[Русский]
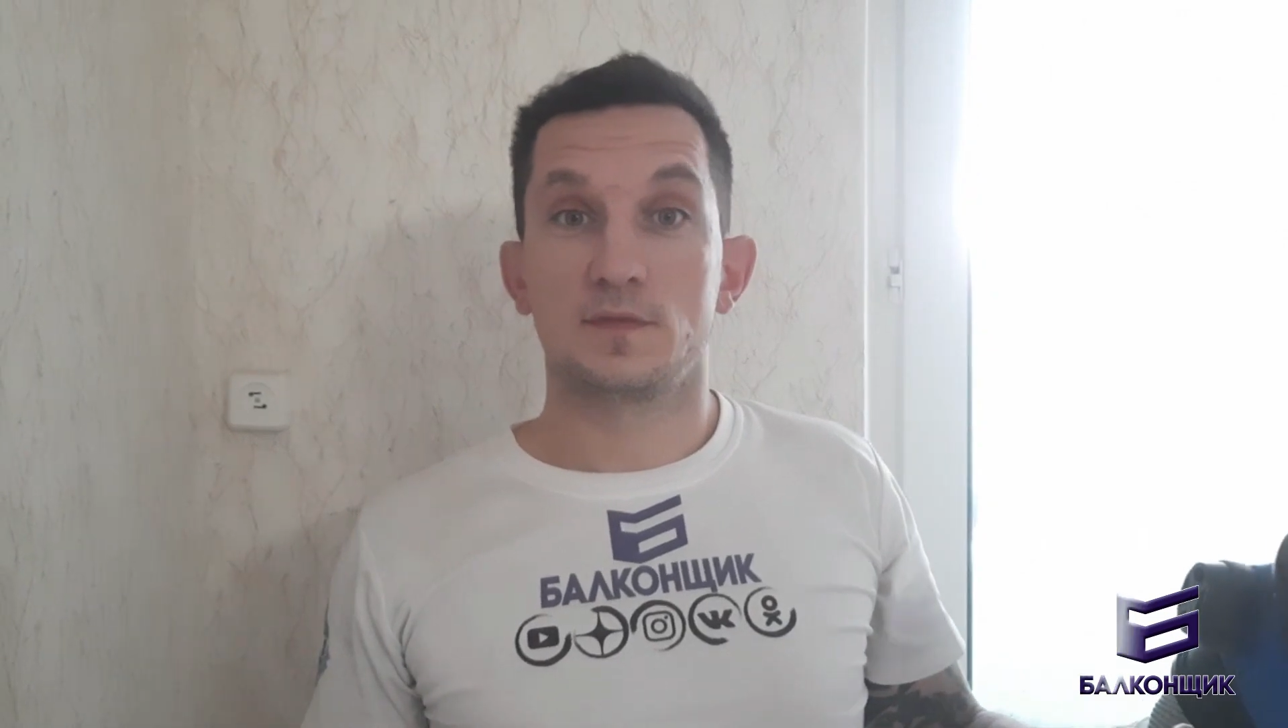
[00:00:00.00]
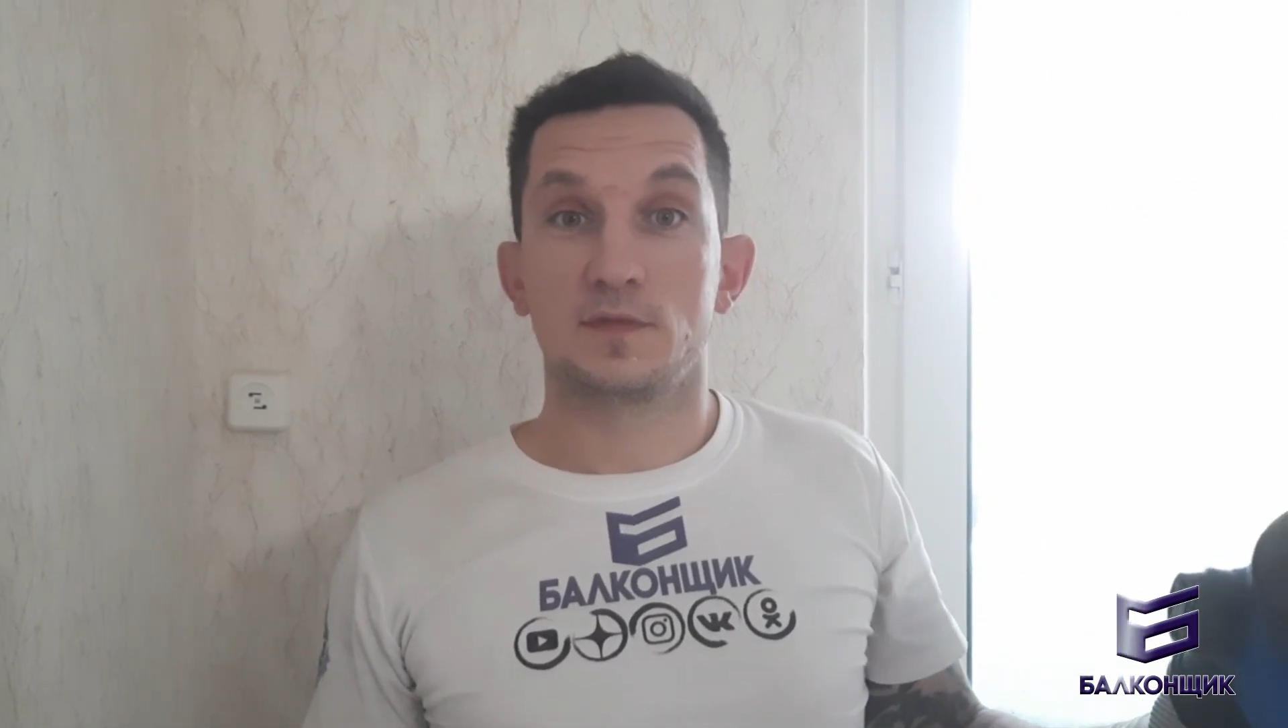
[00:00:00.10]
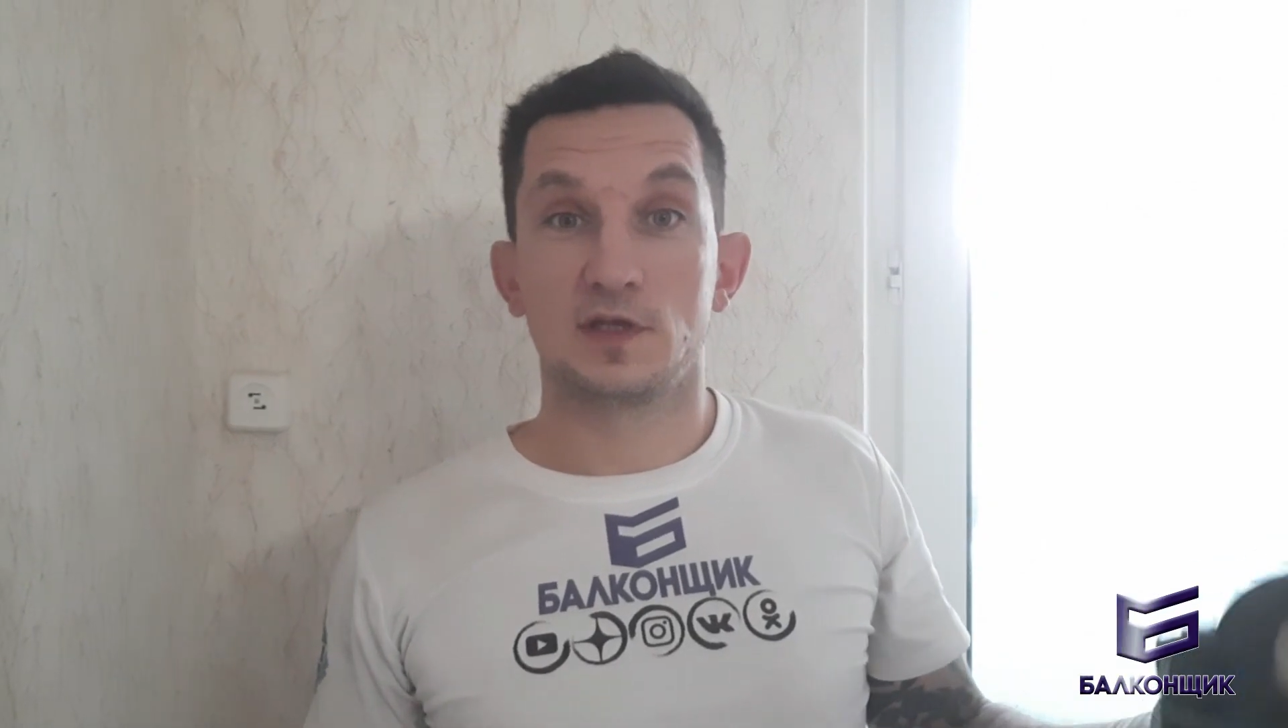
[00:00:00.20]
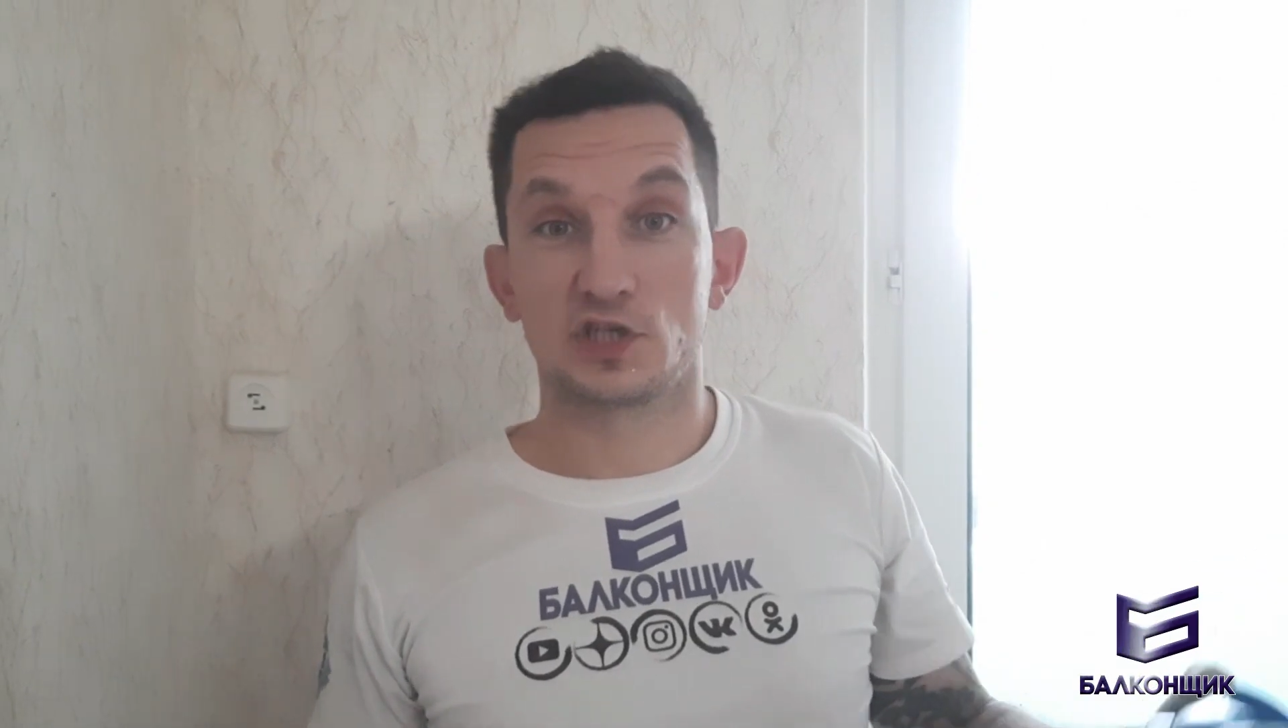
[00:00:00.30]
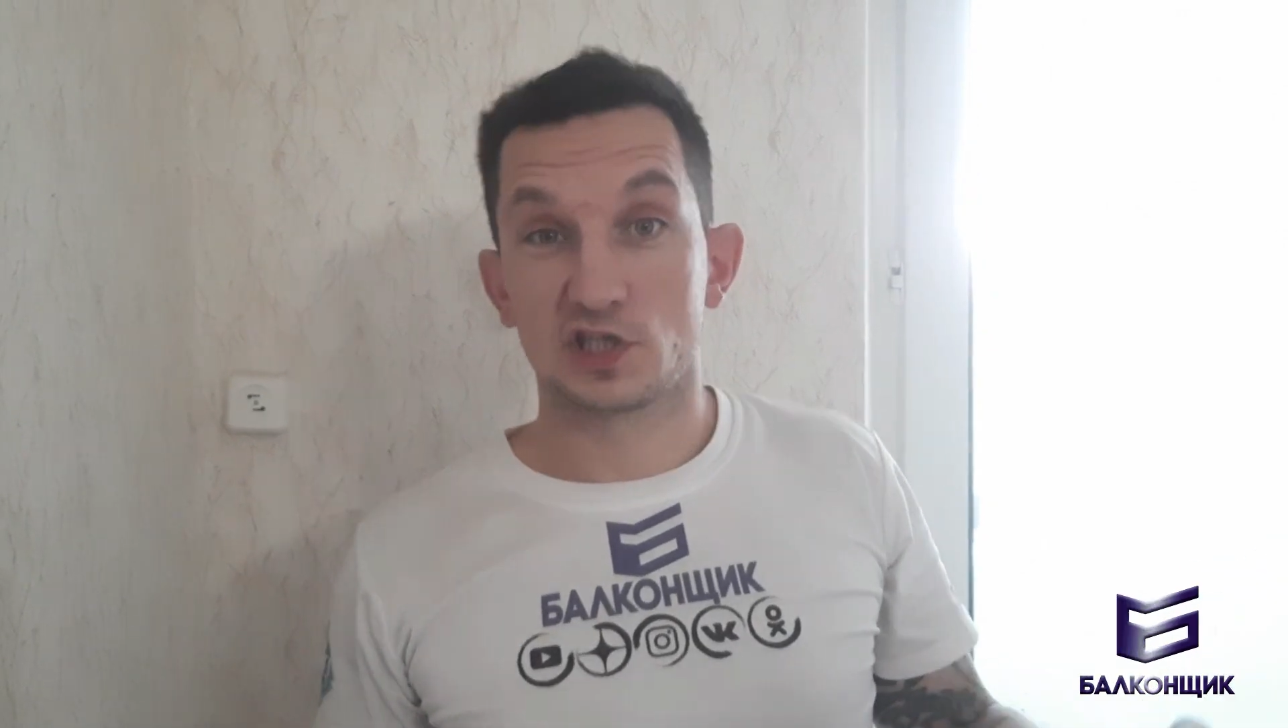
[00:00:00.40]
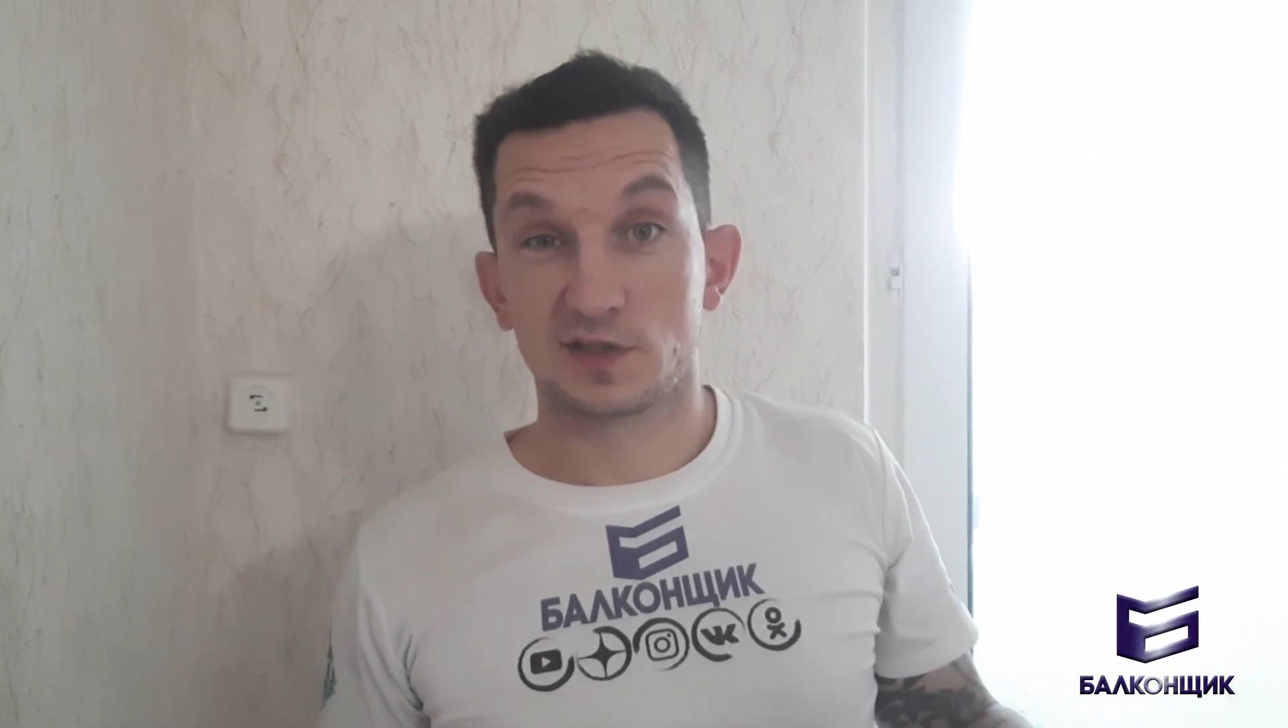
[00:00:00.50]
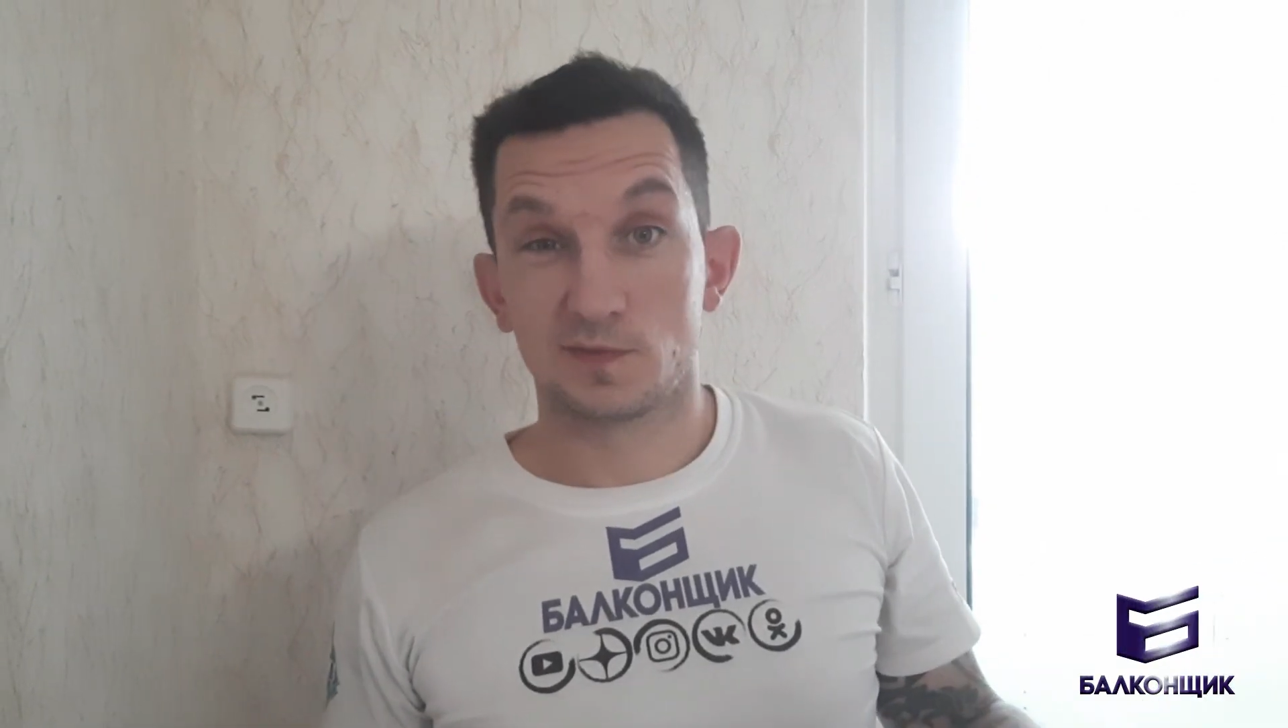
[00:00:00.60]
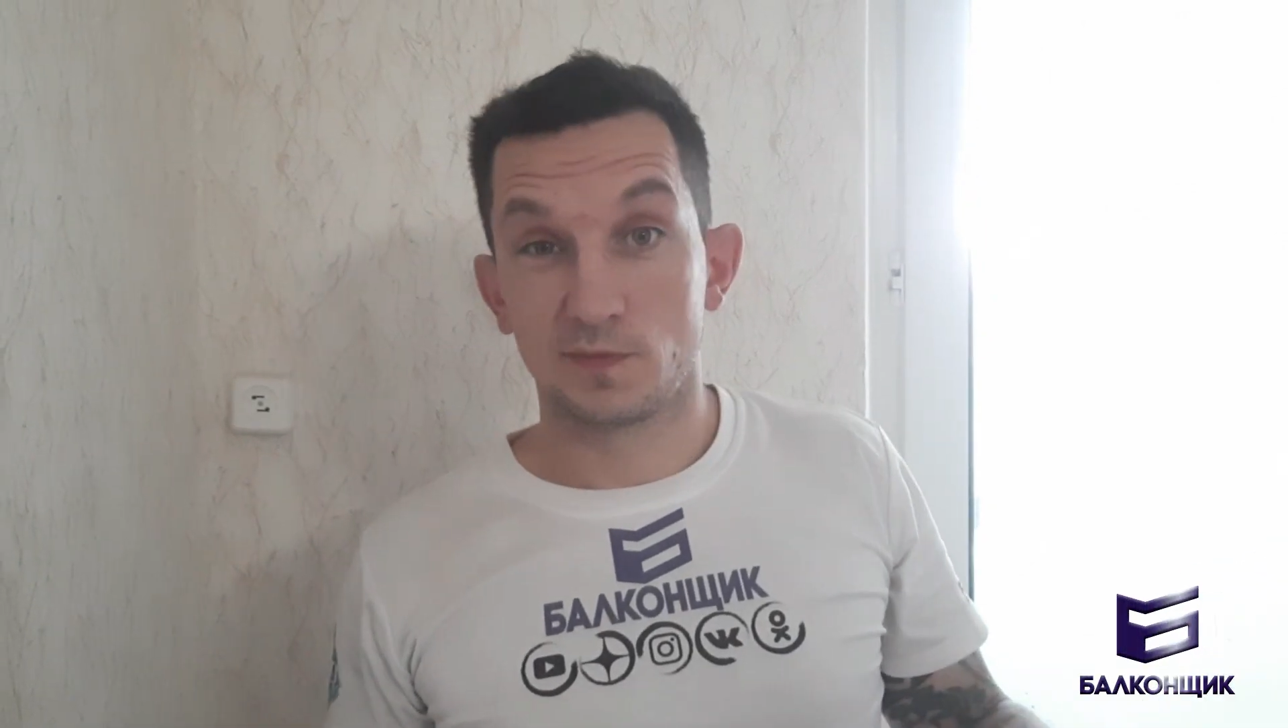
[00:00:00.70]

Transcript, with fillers: даже с